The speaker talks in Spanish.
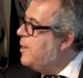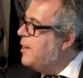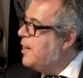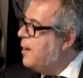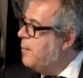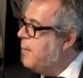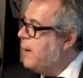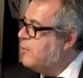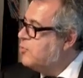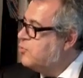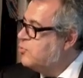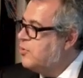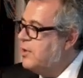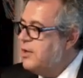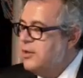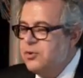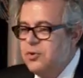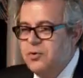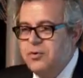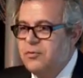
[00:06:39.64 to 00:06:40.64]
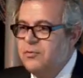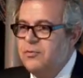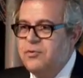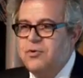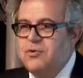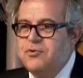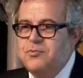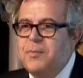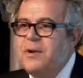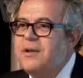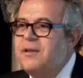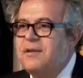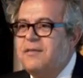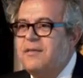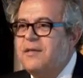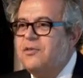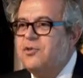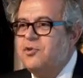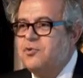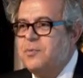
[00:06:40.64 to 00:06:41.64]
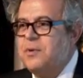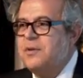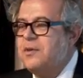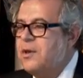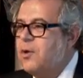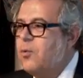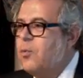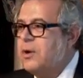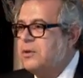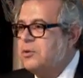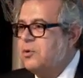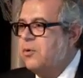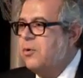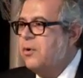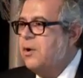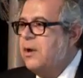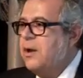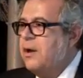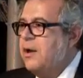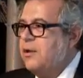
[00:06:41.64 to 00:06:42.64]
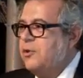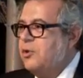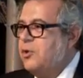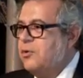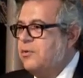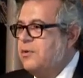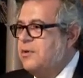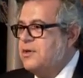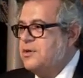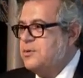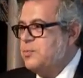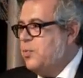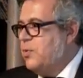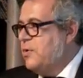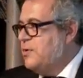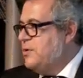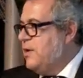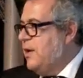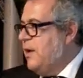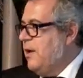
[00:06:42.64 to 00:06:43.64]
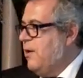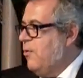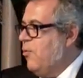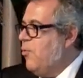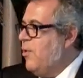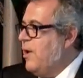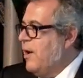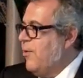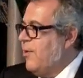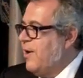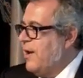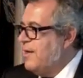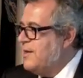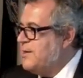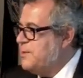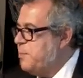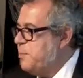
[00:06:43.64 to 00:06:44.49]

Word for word: y mire el manuscrito 2324, donde después de una hora